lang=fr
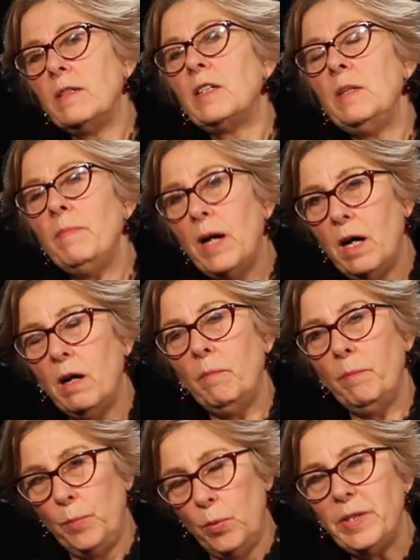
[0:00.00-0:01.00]
Ce qui
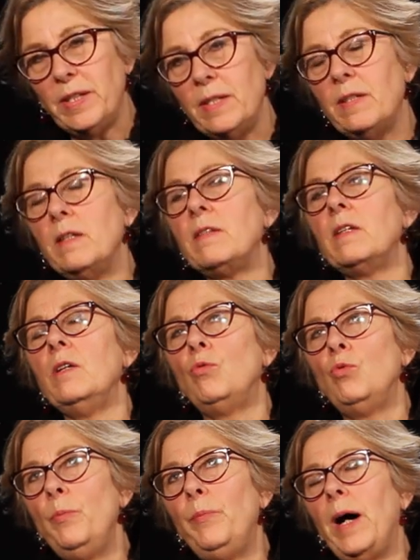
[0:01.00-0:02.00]
m'a politisé, c'est
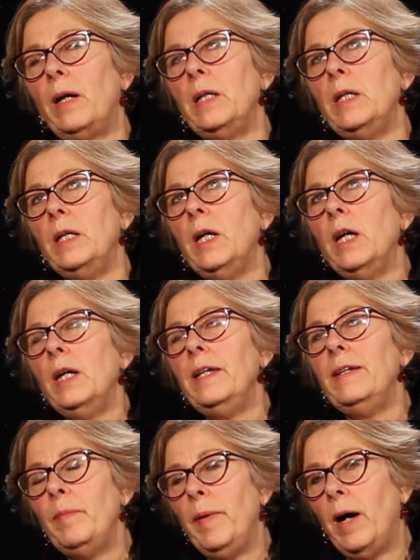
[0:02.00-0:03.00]
d'une part les,
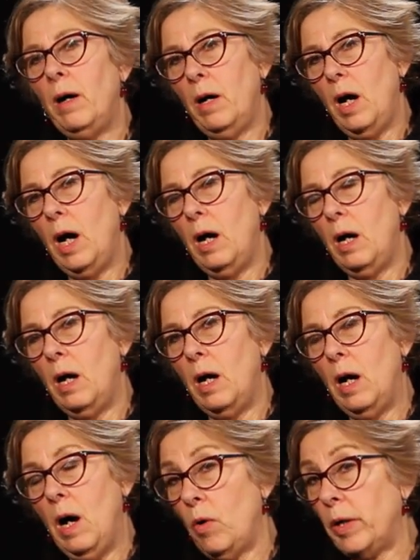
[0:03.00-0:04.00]
les débats
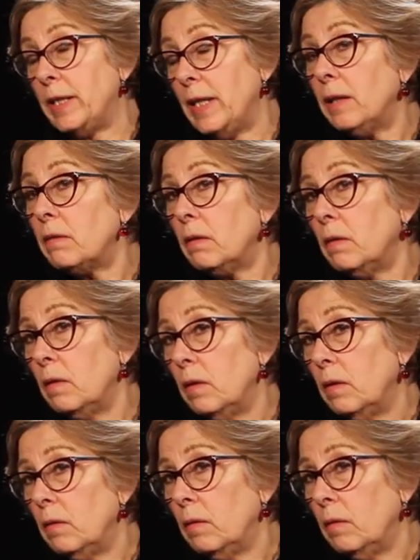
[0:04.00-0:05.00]
à, à, Henri IV,
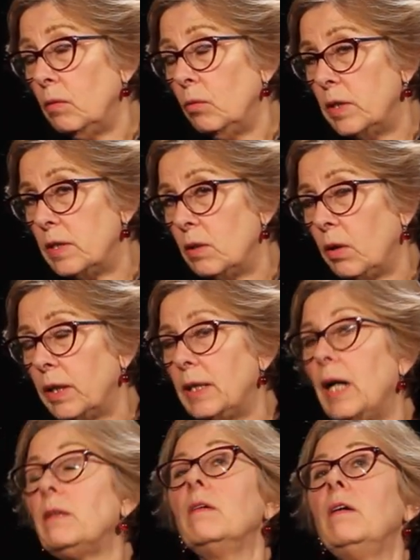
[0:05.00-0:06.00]
au lycée Henri
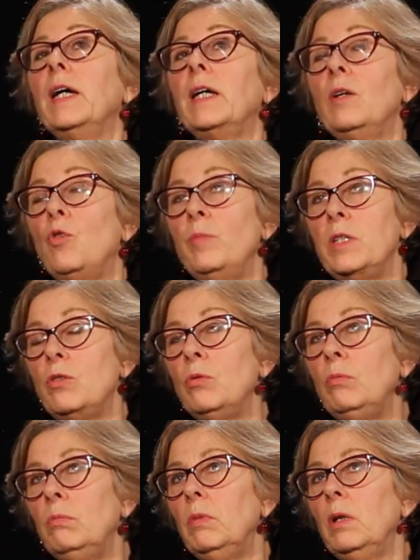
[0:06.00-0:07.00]
IV, avec les
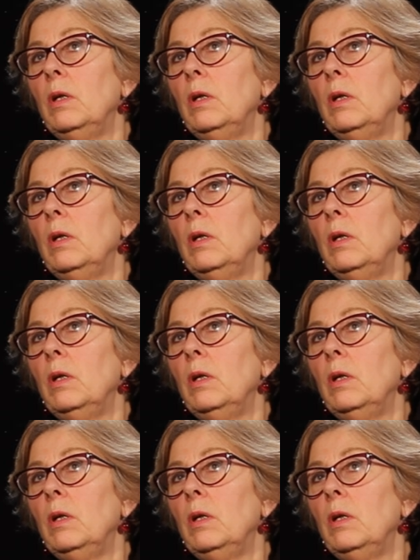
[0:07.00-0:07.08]
commissions,